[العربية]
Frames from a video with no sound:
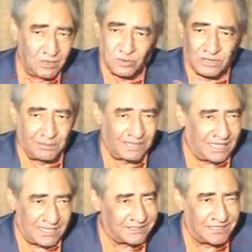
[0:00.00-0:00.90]
وطبعا
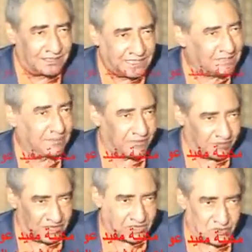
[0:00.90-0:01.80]
حظها الناس ما
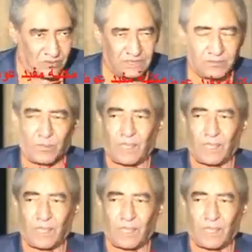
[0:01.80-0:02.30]
عرفتهاش كويس